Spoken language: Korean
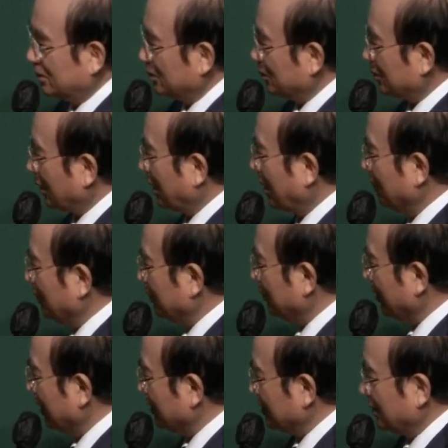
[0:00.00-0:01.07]
사람을
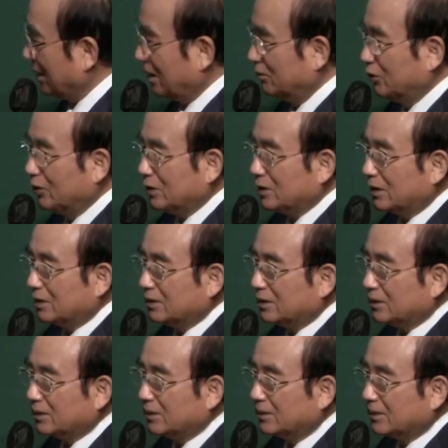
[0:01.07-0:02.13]
통해서 내가
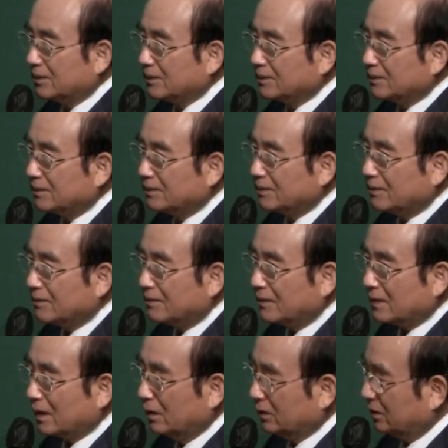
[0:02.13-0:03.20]
무너졌거든요.
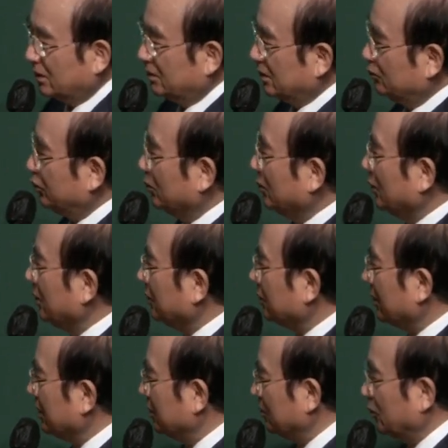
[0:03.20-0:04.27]
어떻게 보면 부모를
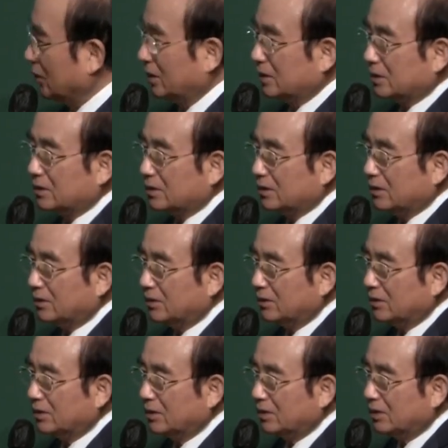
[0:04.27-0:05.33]
통해서도 무너졌어요.
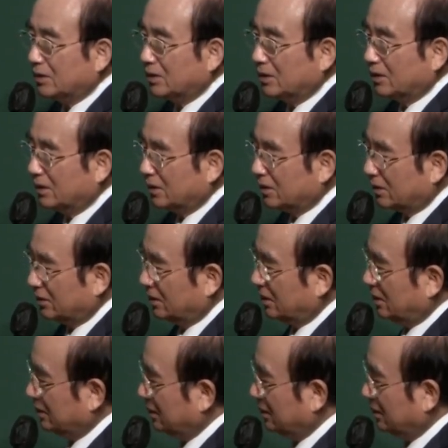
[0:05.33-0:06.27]
그러니까